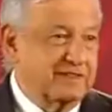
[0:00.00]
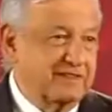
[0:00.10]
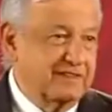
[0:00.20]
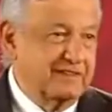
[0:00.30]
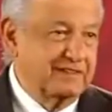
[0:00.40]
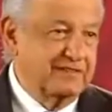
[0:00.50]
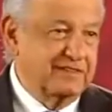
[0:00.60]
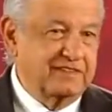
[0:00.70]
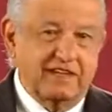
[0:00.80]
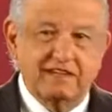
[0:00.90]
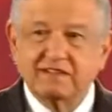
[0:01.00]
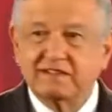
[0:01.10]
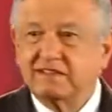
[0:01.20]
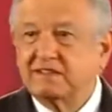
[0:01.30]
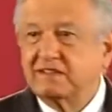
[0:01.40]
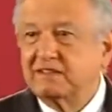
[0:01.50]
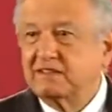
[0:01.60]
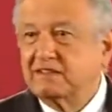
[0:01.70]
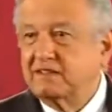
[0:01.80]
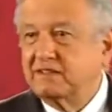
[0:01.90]
del fiscal
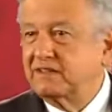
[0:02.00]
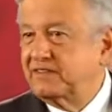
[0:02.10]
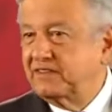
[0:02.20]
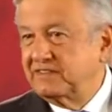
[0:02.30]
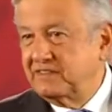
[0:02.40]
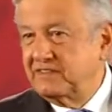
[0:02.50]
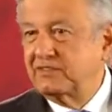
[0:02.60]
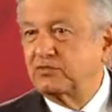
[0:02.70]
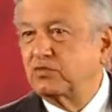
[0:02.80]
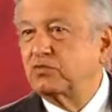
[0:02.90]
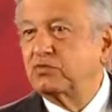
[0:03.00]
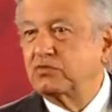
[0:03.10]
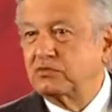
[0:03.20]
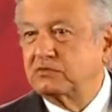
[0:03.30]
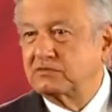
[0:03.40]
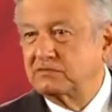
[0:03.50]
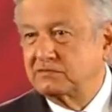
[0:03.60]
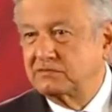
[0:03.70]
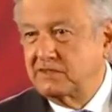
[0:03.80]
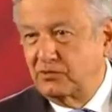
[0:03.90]
en defensa de su
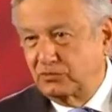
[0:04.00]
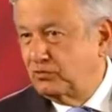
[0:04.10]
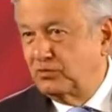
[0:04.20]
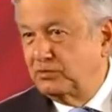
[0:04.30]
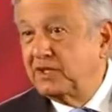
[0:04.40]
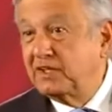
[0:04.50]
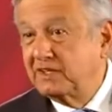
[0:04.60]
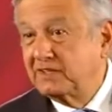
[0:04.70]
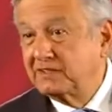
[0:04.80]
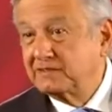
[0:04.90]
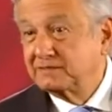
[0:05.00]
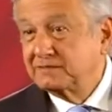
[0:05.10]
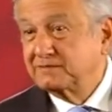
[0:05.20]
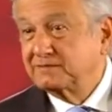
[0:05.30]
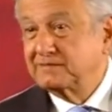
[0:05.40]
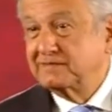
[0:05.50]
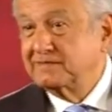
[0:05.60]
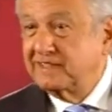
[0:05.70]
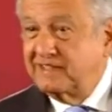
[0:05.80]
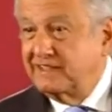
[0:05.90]
autonomía,
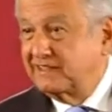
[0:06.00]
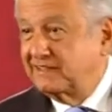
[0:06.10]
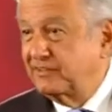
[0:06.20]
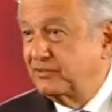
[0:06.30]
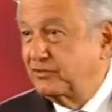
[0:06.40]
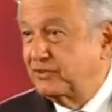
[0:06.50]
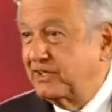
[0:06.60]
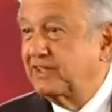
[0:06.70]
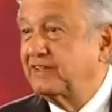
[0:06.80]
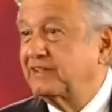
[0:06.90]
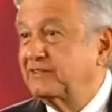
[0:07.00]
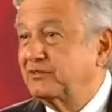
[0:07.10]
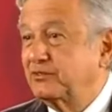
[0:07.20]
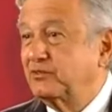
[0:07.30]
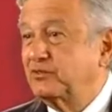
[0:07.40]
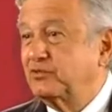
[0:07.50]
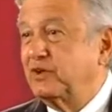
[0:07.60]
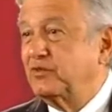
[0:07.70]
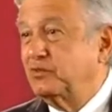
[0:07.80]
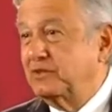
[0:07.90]
en ejercicio de sus
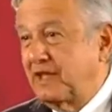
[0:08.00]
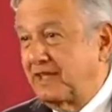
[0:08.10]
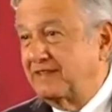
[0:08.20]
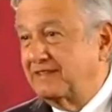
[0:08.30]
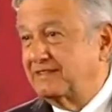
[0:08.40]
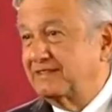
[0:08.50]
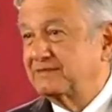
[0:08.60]
facultades